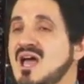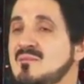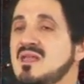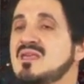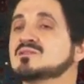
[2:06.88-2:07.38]

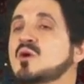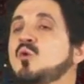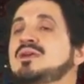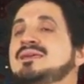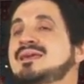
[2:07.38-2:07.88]
العملية
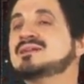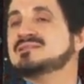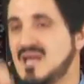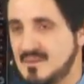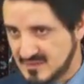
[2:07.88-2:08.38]
طويلة
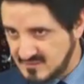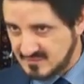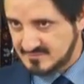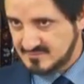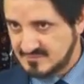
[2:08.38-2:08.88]
الأمد
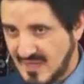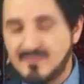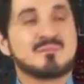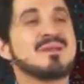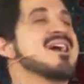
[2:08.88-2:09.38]

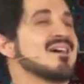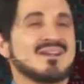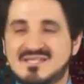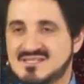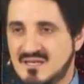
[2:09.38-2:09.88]
عبر
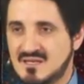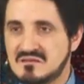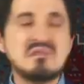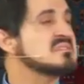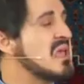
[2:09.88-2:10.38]
مليارات
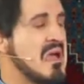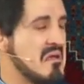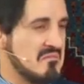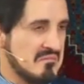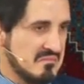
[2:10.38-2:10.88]
السنين الإنسان